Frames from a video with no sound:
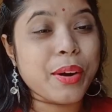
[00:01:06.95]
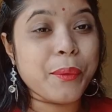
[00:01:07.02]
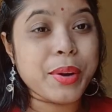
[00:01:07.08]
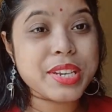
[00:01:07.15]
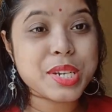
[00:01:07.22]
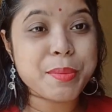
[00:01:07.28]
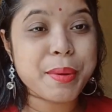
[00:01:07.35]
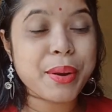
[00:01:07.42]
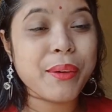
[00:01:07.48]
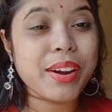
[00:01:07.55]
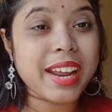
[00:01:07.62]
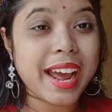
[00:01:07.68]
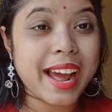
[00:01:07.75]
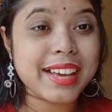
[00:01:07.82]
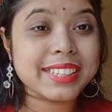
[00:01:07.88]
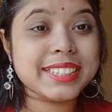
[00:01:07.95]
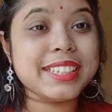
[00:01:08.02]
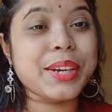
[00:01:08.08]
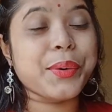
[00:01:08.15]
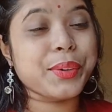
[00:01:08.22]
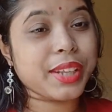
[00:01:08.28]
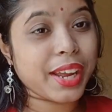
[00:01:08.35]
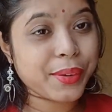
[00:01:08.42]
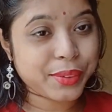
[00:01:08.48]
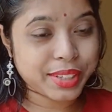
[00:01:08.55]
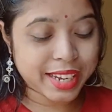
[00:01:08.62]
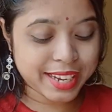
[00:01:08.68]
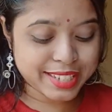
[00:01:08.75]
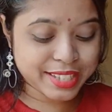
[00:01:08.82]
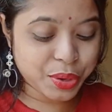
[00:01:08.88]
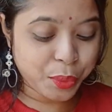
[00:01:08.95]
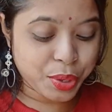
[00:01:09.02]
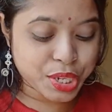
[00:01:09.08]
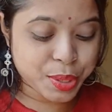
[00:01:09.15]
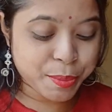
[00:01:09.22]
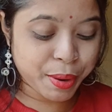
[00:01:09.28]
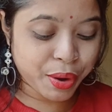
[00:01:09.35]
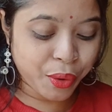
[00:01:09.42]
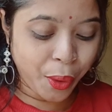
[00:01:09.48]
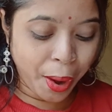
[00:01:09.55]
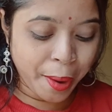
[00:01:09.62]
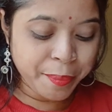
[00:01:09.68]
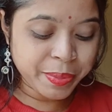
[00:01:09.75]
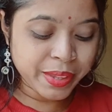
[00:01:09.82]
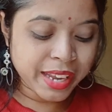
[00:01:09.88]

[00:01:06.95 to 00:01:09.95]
ওয়েস্ট বেঙ্গল আসছে কোথায় কোথায় আসছে ওয়েস্ট বেঙ্গল